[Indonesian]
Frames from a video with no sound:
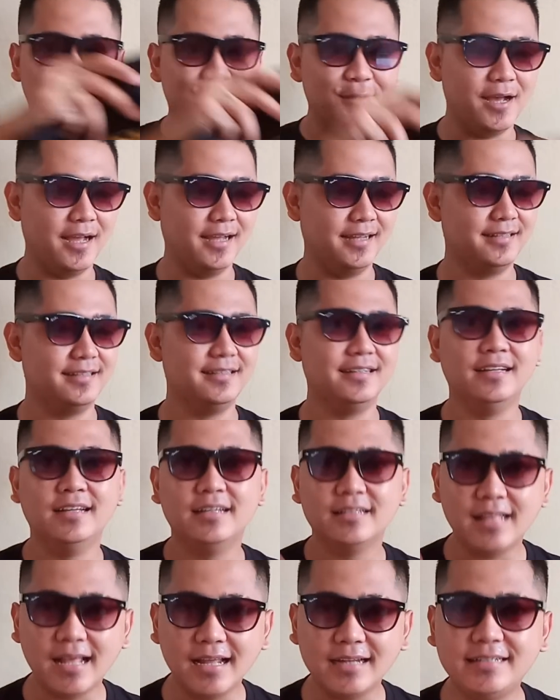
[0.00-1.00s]
wah
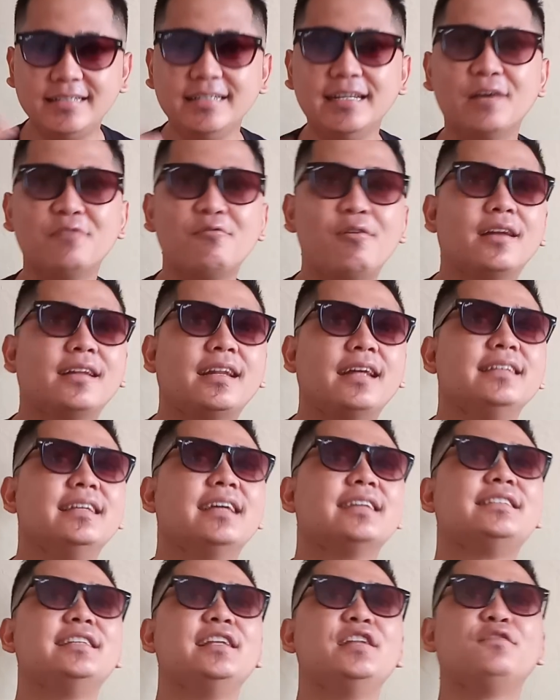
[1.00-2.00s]
tadi yang
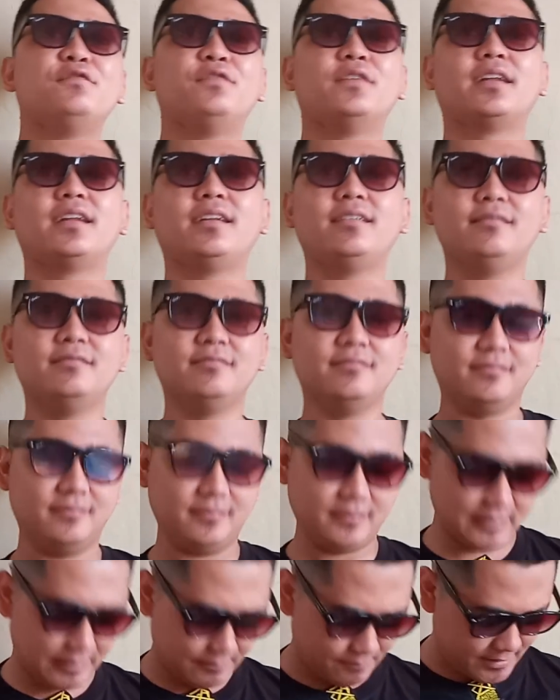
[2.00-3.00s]
warnanya silver
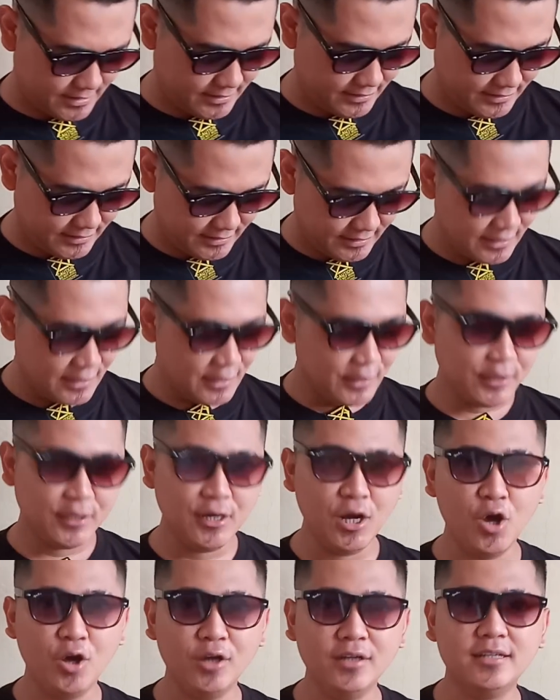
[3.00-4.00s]
sama ini
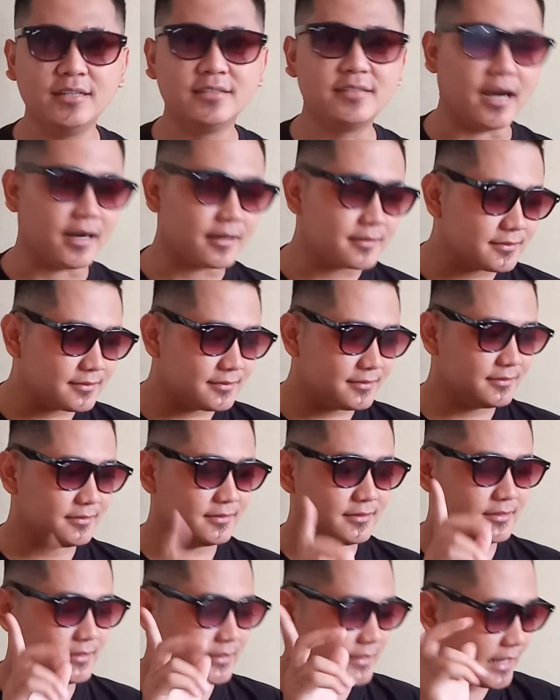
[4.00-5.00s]
glow in the dark
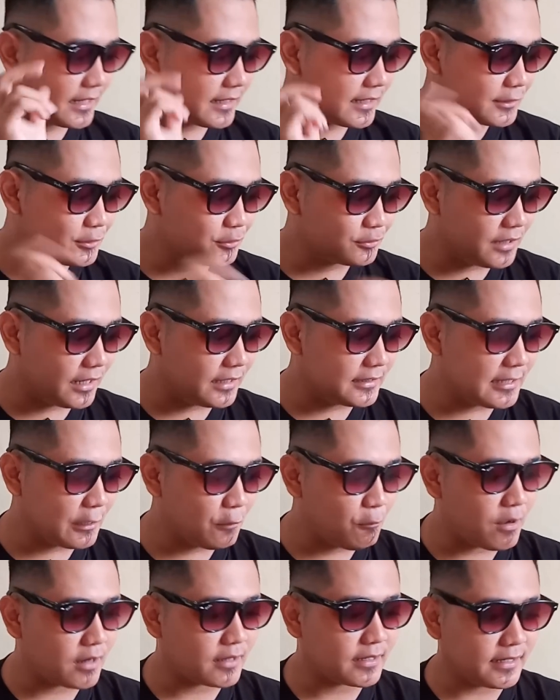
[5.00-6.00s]
sekarang juga
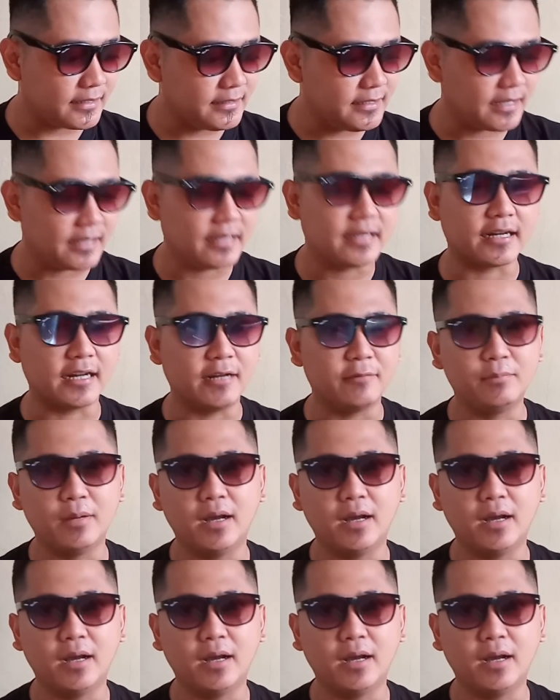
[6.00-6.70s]
ada warna yang keren